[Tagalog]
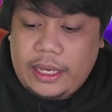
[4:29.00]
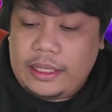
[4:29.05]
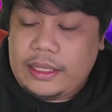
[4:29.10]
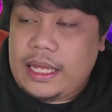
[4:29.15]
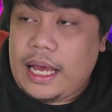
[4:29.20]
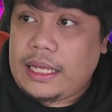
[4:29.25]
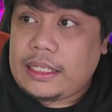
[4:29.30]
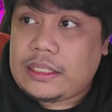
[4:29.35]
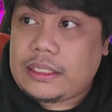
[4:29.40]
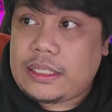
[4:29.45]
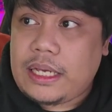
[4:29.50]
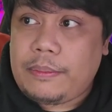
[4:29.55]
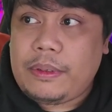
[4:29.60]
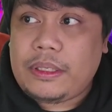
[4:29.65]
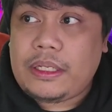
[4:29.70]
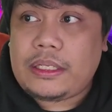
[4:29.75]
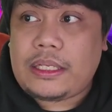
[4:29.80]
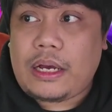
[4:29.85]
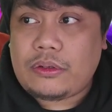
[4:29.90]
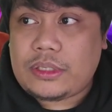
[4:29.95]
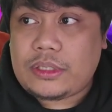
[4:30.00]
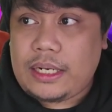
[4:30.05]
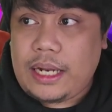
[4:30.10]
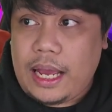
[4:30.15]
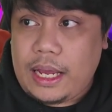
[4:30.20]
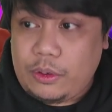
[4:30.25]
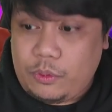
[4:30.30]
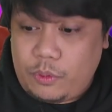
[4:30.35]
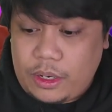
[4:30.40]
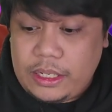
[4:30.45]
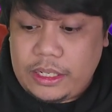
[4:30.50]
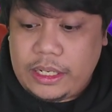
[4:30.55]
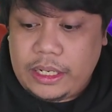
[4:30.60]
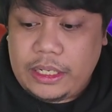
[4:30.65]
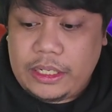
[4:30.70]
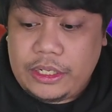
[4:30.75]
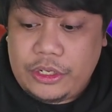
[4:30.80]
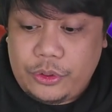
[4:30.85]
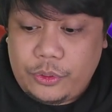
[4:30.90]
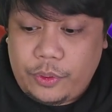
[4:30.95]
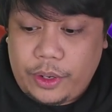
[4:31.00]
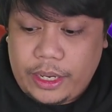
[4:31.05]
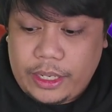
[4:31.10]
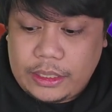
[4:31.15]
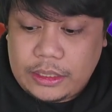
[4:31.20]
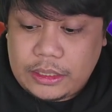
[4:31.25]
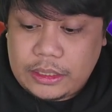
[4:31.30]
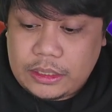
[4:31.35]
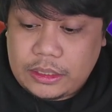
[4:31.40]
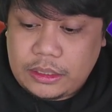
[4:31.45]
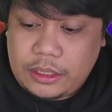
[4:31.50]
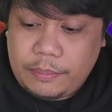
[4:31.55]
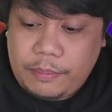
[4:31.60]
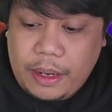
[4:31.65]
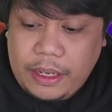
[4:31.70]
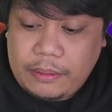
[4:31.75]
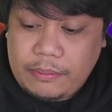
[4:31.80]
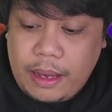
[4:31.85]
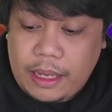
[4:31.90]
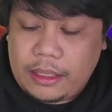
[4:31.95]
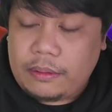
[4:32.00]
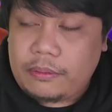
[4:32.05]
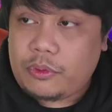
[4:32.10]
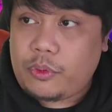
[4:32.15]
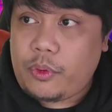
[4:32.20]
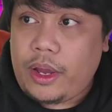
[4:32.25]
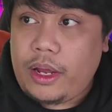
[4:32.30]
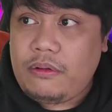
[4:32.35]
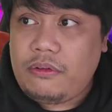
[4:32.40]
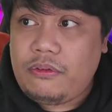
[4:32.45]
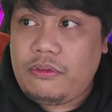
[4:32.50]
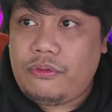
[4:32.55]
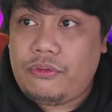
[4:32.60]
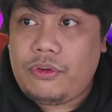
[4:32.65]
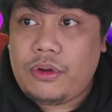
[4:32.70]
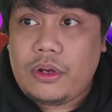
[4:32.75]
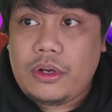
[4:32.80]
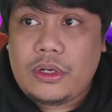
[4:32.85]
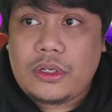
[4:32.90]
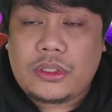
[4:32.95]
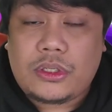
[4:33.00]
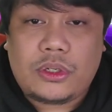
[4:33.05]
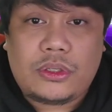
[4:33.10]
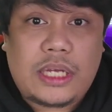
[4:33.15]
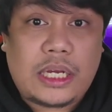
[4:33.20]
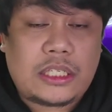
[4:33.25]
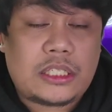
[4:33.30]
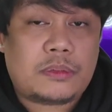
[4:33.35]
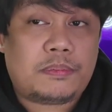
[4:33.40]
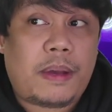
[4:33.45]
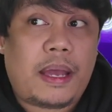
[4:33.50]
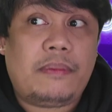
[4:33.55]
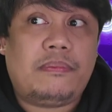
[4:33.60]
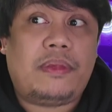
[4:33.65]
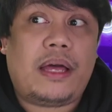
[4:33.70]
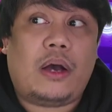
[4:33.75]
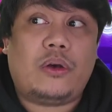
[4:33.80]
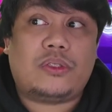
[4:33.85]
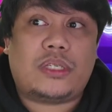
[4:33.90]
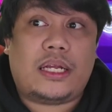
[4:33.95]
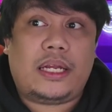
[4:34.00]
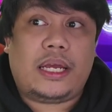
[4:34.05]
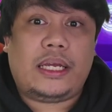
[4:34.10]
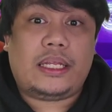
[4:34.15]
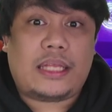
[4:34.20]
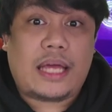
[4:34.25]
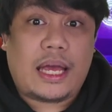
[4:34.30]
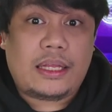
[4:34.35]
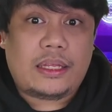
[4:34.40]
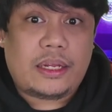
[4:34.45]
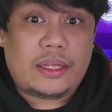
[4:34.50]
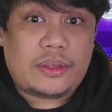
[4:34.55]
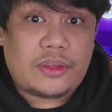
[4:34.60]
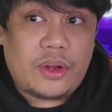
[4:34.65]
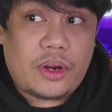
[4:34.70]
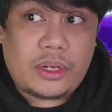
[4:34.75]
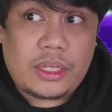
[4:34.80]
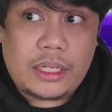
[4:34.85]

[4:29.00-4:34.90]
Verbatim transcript: and that's 70,000 annually in US divided by 12 so that's $5,833